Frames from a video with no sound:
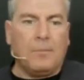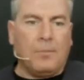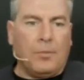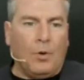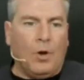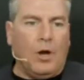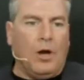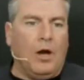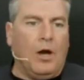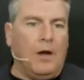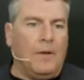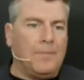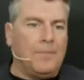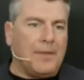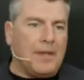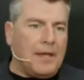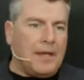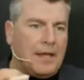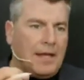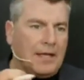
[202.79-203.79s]
può
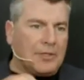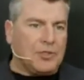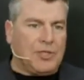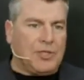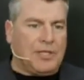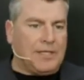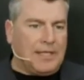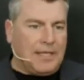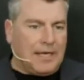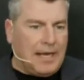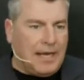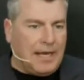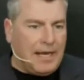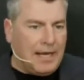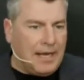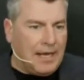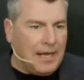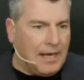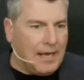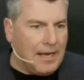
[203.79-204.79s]
eh, accedere
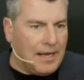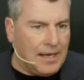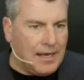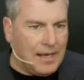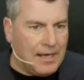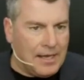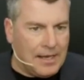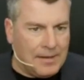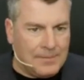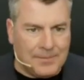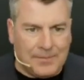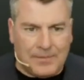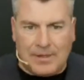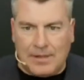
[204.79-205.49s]
a, a, a,